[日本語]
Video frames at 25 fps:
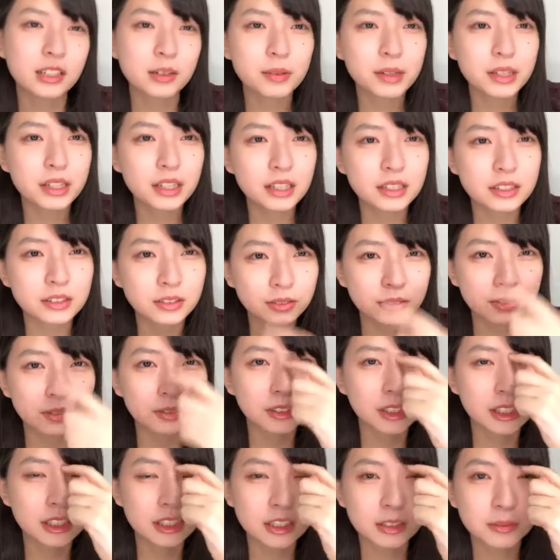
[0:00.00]
喋り出すと
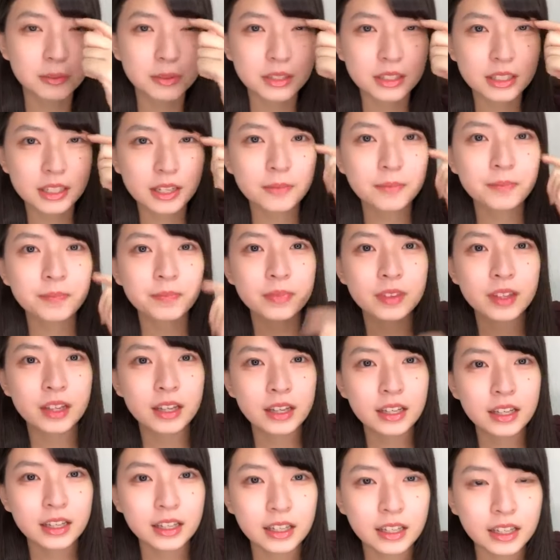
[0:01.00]
こうなっちゃいますね
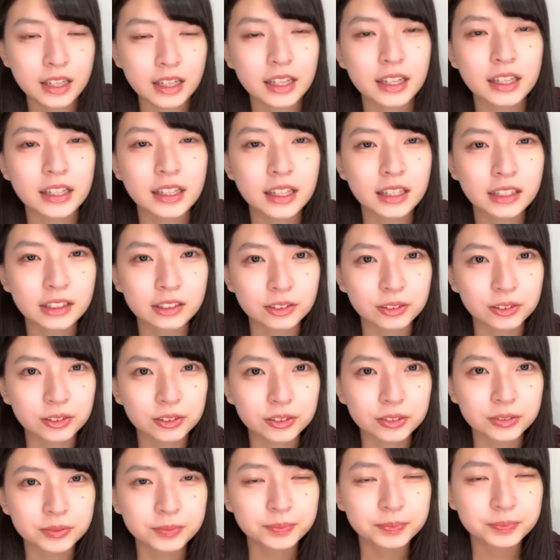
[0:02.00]
はいあ
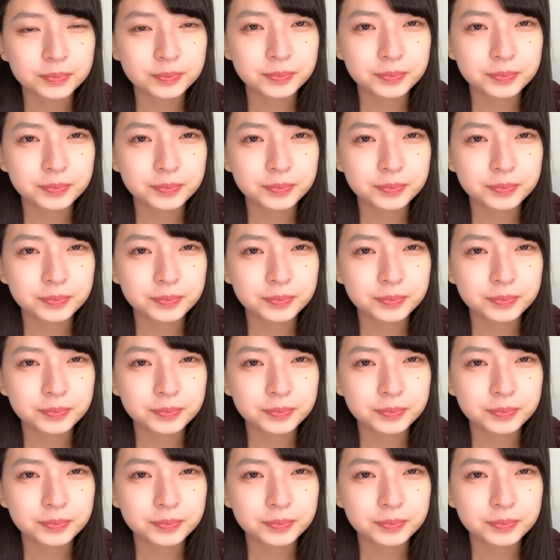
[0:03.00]
の